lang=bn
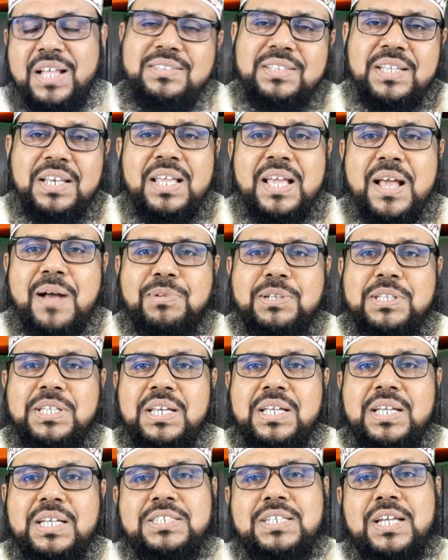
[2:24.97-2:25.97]
তিনি
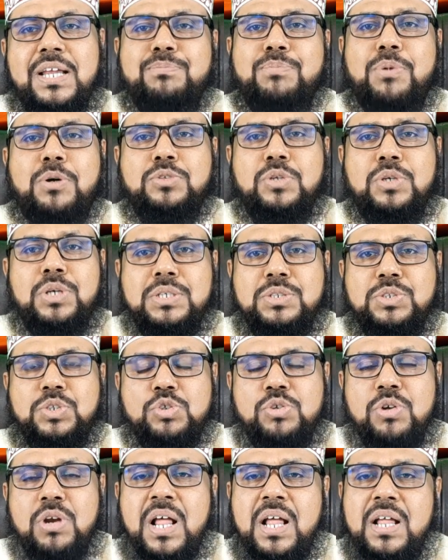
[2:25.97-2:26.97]
আমাদেরকে সেই পথ
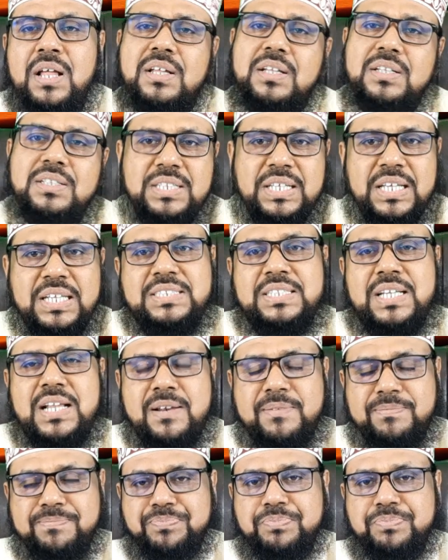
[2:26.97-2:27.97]
নির্দেশনা দিয়েছেন